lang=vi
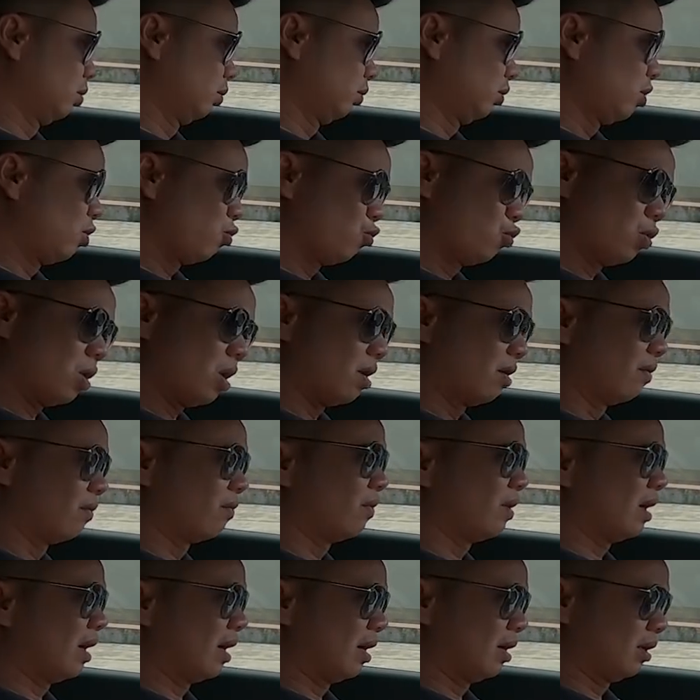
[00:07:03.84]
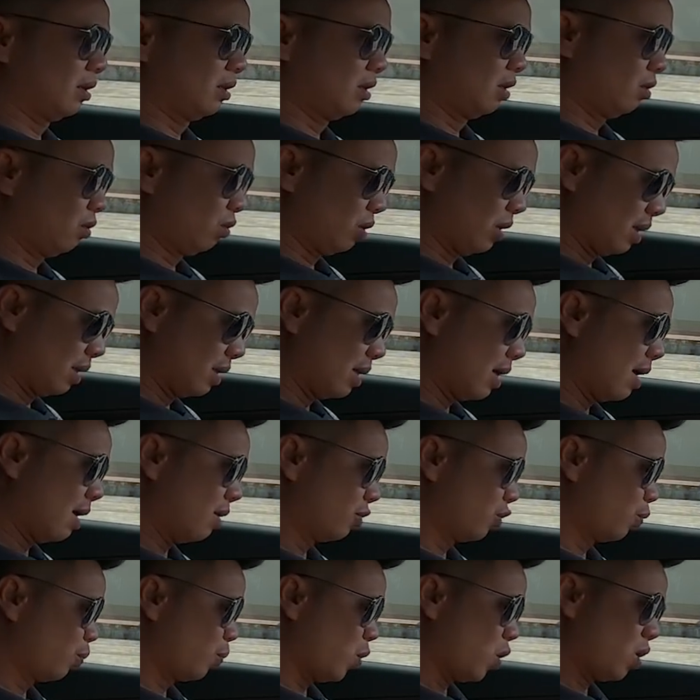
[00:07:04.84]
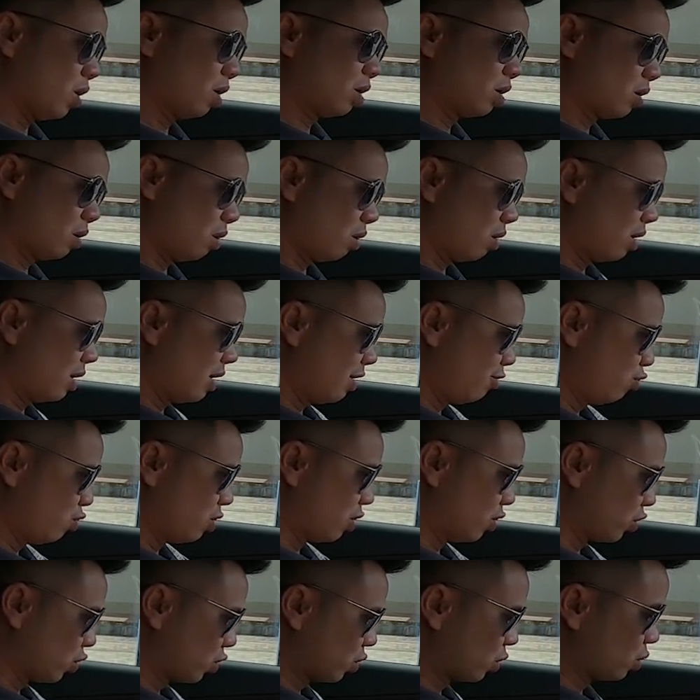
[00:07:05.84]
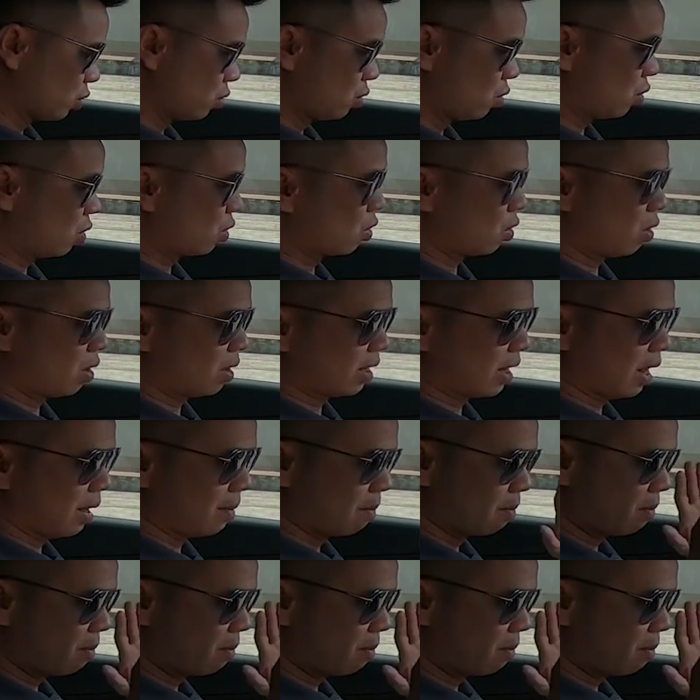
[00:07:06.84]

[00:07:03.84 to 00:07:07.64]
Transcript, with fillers: tiêu chuẩn và chế độ thể thao Sport. Có lẫy chuyển số, có cảnh